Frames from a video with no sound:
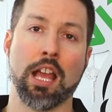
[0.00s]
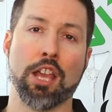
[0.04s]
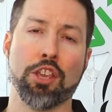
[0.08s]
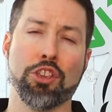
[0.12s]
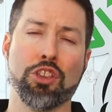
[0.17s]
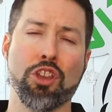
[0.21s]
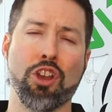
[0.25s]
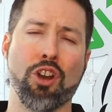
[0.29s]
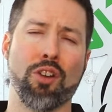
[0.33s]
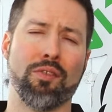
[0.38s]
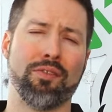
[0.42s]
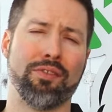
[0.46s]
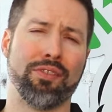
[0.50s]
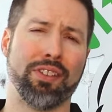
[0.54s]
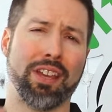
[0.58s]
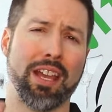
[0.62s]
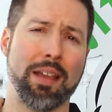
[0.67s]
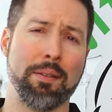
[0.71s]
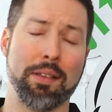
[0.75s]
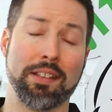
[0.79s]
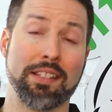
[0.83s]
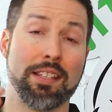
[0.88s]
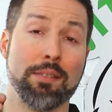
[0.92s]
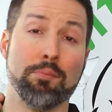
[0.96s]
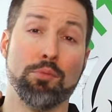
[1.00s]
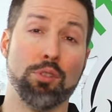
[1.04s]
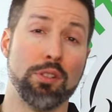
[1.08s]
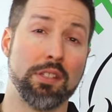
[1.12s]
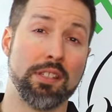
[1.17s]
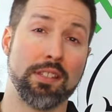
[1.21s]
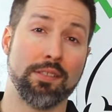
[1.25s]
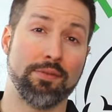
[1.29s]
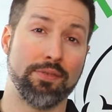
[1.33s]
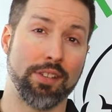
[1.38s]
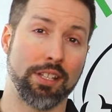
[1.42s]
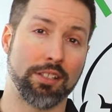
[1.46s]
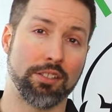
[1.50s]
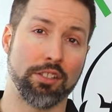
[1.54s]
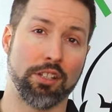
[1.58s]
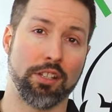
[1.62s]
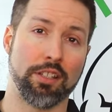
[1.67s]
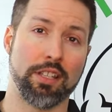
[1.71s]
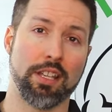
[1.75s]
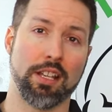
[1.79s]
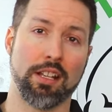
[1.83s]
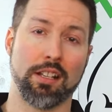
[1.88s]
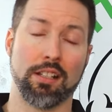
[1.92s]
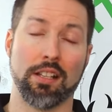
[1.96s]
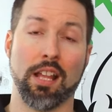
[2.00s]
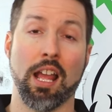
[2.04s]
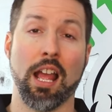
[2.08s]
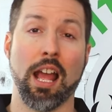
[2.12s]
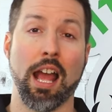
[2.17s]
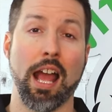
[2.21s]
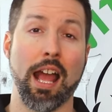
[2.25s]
Il y a C'est multifactoriel.